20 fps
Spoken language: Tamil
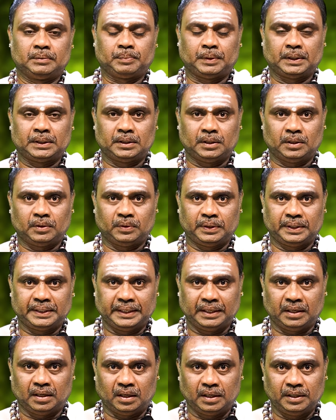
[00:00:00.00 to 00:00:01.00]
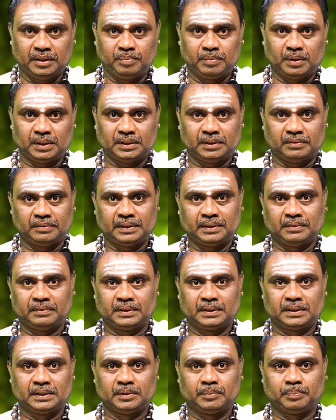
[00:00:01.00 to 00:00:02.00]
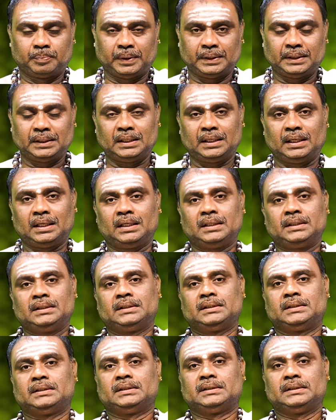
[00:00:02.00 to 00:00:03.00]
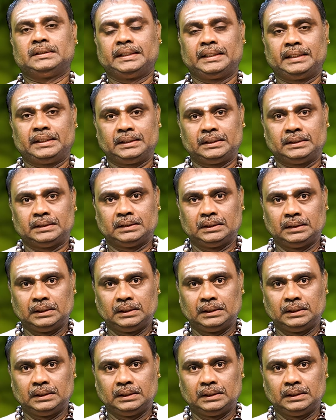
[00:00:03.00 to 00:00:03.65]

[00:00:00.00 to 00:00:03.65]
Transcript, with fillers: பத்தாவது வரைக்கும் ஆடி மாதம் வேற வருது பதினாறு ஏழு